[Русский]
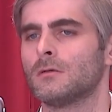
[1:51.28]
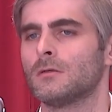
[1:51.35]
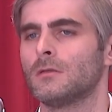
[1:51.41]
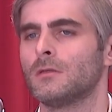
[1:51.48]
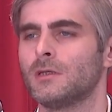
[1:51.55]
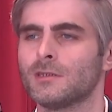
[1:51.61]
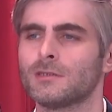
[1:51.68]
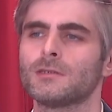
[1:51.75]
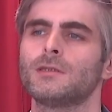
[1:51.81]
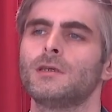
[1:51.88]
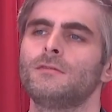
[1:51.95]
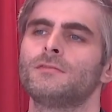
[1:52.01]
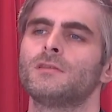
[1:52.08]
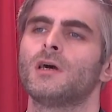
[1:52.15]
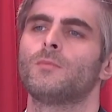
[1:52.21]
Не
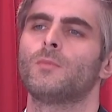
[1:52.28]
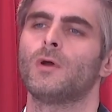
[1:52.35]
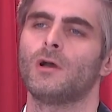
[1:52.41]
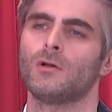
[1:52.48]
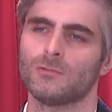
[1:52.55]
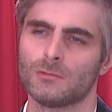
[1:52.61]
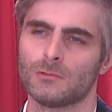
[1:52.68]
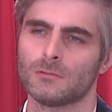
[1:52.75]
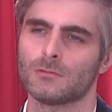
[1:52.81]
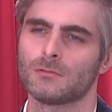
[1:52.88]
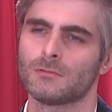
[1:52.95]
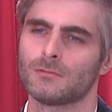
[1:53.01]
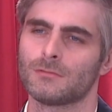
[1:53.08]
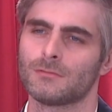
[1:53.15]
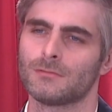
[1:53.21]
ставь на паузу
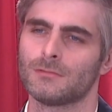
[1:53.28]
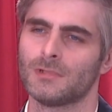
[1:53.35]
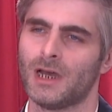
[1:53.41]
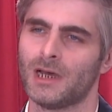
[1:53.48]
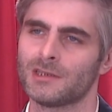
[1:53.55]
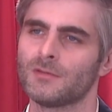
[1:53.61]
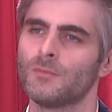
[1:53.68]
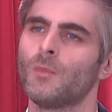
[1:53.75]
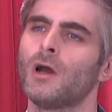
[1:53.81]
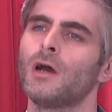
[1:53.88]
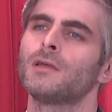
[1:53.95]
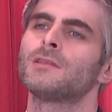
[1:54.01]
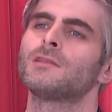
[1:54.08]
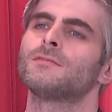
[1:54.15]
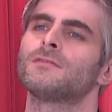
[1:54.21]

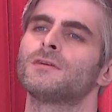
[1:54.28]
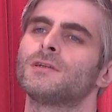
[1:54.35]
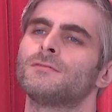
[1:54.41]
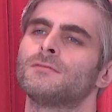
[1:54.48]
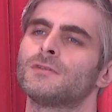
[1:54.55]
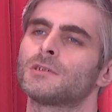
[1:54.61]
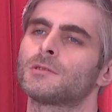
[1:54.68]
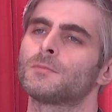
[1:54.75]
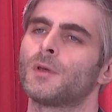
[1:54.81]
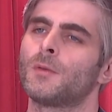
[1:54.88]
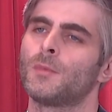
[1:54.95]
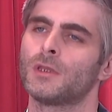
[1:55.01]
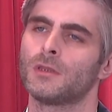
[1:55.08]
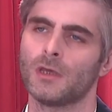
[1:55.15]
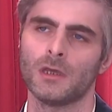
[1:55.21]
Отматывай
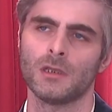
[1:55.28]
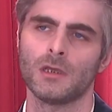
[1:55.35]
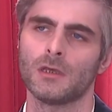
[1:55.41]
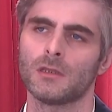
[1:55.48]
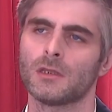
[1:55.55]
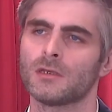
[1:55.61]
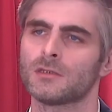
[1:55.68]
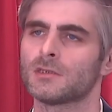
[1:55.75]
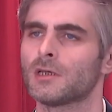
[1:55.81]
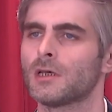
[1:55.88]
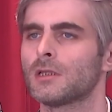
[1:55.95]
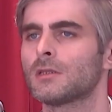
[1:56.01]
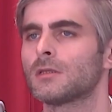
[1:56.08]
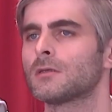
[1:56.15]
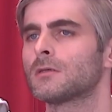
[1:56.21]
воспоминания назад.